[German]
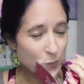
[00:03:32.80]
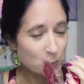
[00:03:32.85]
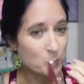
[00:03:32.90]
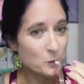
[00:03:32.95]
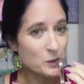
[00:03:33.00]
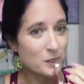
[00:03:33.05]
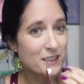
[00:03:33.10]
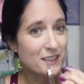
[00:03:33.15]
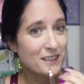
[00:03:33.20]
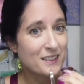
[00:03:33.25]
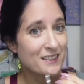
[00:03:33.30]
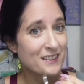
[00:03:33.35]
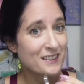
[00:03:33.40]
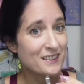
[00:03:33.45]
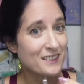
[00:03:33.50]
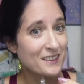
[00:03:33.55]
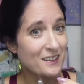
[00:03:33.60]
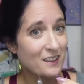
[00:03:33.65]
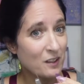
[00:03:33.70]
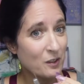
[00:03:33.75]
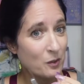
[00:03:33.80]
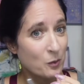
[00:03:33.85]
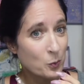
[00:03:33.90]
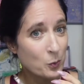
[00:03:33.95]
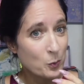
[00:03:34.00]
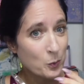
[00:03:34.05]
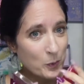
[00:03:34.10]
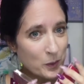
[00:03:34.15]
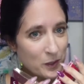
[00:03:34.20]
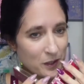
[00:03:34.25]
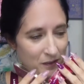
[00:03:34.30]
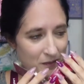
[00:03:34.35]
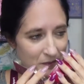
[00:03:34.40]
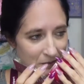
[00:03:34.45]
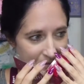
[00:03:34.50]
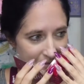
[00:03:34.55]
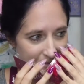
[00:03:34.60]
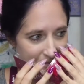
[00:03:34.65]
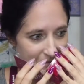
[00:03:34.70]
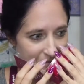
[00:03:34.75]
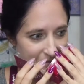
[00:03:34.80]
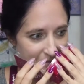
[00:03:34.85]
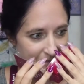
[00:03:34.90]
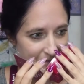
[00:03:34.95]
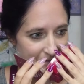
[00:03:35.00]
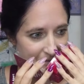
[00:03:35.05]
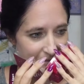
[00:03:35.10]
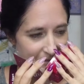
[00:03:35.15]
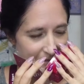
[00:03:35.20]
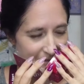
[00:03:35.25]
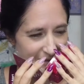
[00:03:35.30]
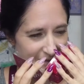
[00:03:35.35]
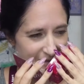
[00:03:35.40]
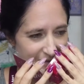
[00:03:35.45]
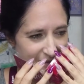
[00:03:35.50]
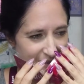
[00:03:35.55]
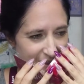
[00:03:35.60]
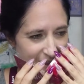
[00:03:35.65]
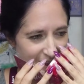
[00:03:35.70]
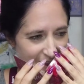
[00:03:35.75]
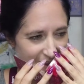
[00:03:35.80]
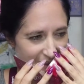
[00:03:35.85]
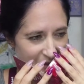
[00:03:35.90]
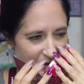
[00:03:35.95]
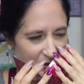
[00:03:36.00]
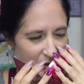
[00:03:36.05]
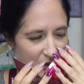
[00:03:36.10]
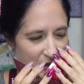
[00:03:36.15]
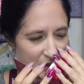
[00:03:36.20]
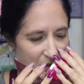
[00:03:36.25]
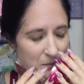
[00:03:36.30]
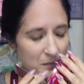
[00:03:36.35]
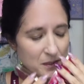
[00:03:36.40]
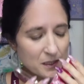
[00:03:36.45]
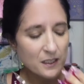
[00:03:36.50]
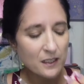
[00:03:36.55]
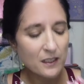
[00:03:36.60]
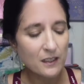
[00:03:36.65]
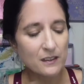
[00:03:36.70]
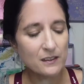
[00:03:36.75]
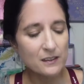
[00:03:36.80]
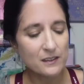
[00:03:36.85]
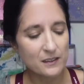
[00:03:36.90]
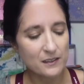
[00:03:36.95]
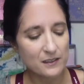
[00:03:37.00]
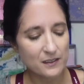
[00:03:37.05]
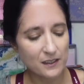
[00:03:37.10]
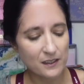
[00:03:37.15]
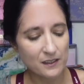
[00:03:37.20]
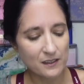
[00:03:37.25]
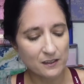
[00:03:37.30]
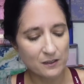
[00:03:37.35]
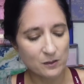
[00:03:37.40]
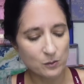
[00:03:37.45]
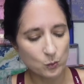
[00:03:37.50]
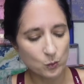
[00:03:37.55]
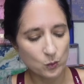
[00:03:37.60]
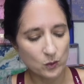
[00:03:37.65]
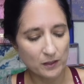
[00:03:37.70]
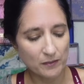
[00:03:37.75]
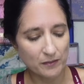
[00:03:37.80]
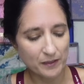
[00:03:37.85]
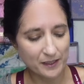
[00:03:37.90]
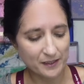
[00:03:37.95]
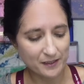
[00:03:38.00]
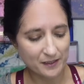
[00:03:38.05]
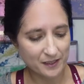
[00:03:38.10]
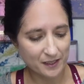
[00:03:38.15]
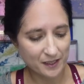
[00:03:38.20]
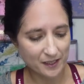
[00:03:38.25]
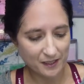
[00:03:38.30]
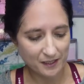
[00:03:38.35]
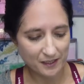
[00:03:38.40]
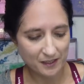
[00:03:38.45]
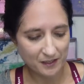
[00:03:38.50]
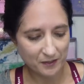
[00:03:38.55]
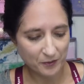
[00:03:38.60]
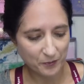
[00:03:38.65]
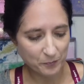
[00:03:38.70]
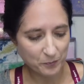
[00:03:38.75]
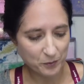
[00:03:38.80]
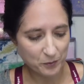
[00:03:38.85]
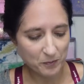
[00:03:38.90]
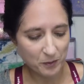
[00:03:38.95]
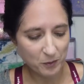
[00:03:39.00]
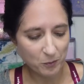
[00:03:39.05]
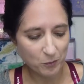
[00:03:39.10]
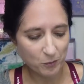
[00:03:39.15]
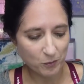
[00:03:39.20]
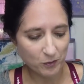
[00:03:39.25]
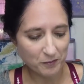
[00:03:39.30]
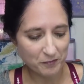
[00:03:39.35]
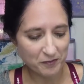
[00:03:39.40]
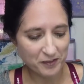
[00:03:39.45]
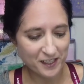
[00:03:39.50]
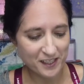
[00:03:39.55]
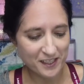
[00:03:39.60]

Uh, das ist... Uh. Ja, das ist noch zimtiger als das andere. Uh, da weiß ich gar nicht. Jetzt muss ich mal gucken.